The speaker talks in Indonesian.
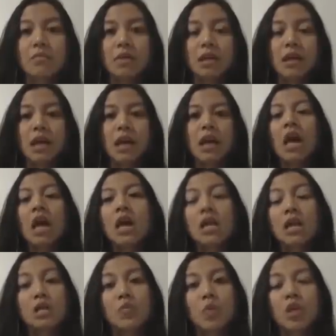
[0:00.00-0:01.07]
memberikan
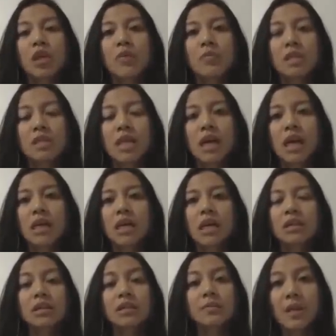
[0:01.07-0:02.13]
respon kebijakan
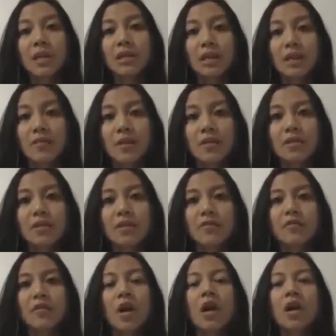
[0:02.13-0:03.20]
yang tepat dan
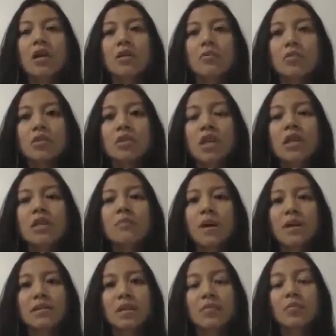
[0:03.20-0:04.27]
efektif, kemudian
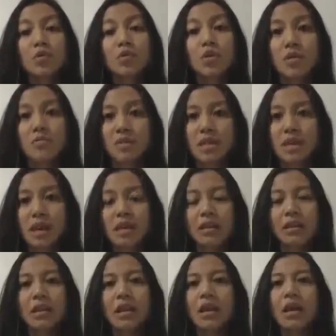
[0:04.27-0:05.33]
pasar pun juga
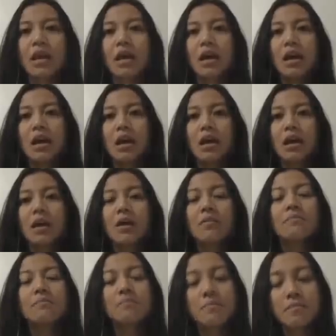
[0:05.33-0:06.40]
melihat uh,
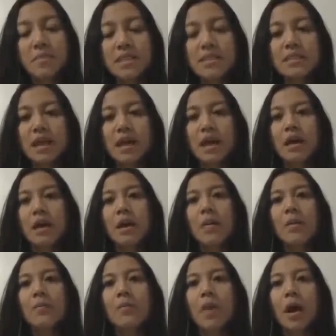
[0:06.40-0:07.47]
bisa
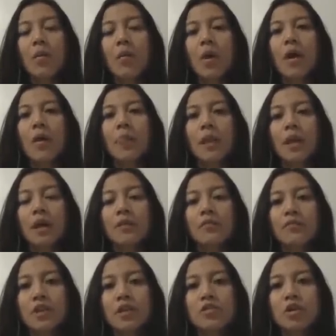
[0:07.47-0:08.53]
bahwa
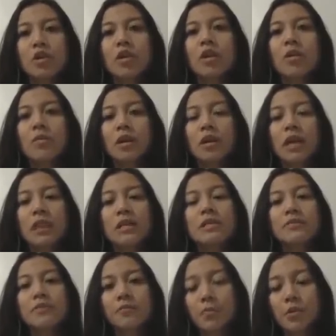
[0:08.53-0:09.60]
investor melihat
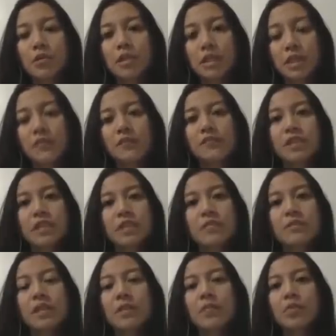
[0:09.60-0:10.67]
positif
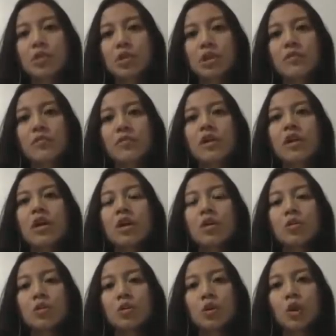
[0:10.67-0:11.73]
sentimen yang positif
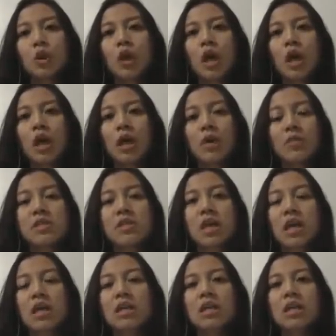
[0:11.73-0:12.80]
untuk uh,
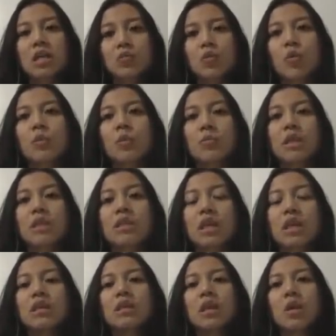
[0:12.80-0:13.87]
kebijakan respon pemerintah
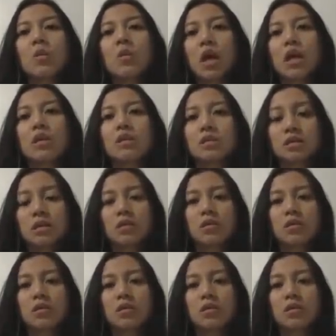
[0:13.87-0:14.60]
yang dilakukan.